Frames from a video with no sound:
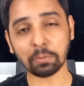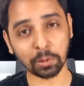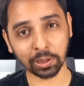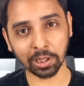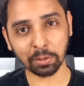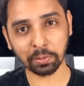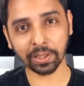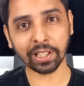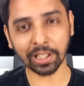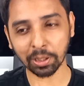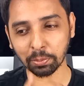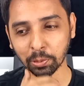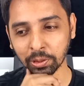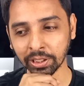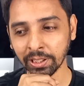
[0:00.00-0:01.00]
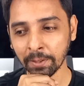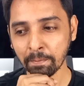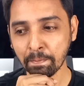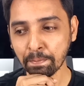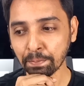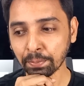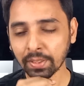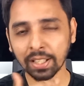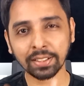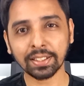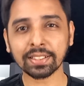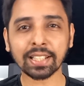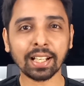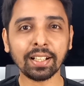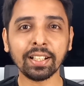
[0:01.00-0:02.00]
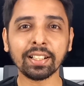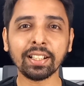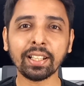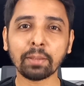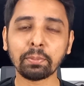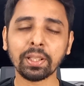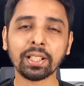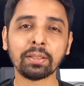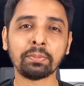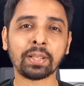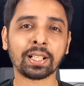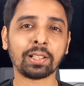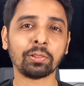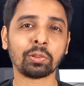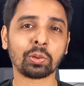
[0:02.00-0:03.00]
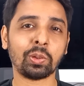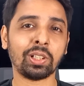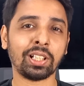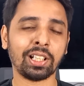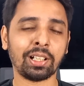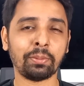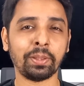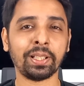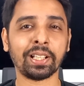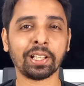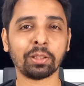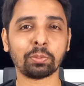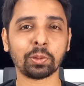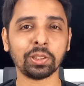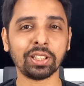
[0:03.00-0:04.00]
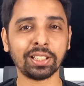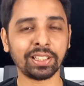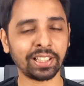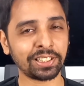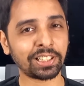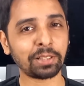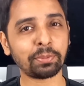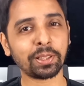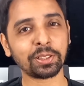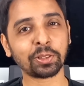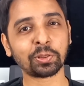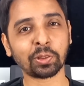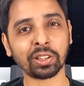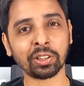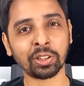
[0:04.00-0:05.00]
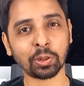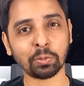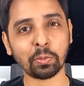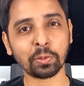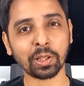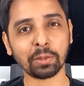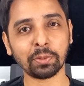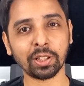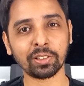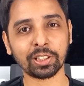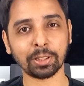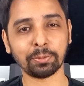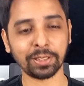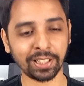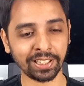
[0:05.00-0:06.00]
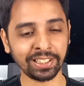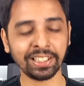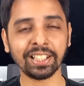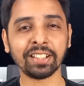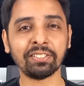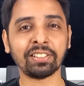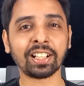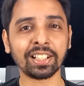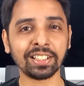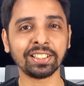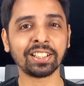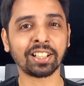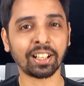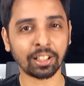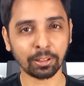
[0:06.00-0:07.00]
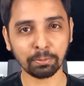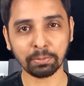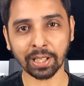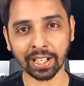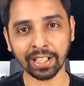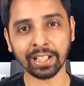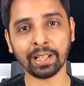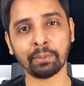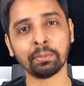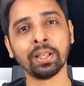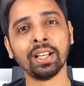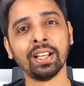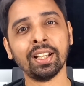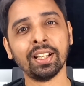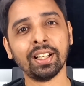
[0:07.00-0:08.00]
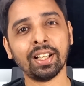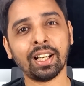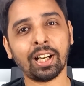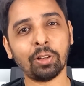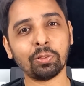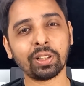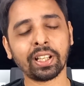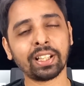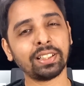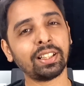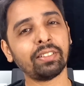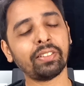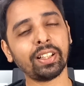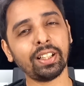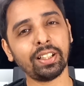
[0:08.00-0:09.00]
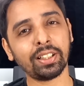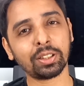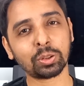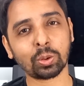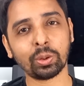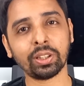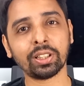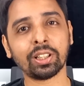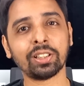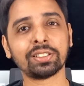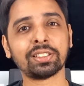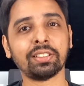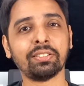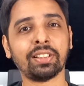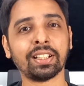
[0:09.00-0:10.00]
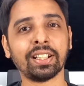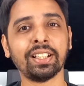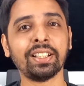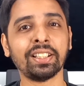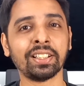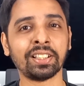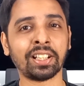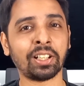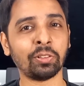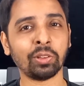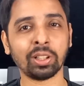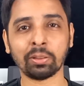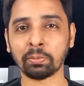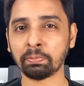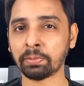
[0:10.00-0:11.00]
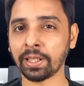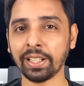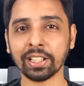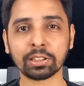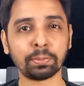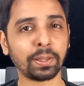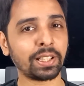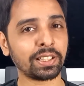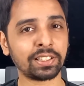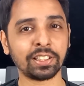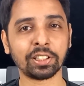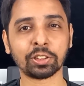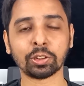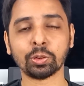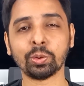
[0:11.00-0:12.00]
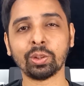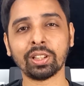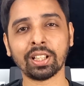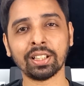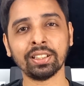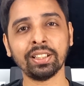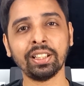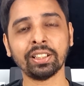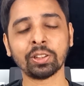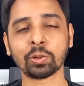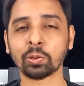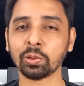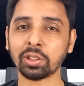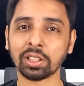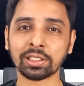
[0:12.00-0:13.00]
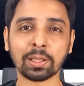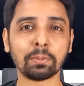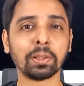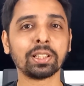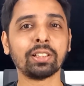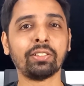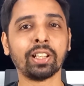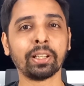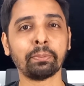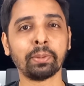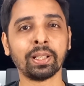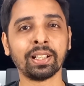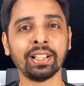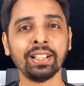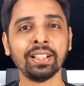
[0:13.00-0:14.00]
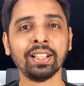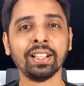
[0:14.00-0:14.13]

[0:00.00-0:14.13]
நான் முதல்ல போய் கேட்டபோது இந்த சேலரிக்கெலாம் எப்படிங்க மக்கள் வருவாங்களா அப்படின்னு கேட்டபோது அந்த ஹெச்ஆர் மேனேஜர் சொன்ன ரொம்ப முக்கியமான விஷயம் தான் இங்கே வரத்துக்கு காரணம் பிராண்ட் நேம் அவங்க எந்த வேலையை நீங்கள் சொன்னீங்கனாலும் செய்வாங்க அவங்களுக்கு பெரிய எக்ஸ்பெக்டேஷன்ஸ் எதுவும் இருக்காது நீங்கள் கொடுக்குற சம்பளத்தை வாங்கிப்பாங்க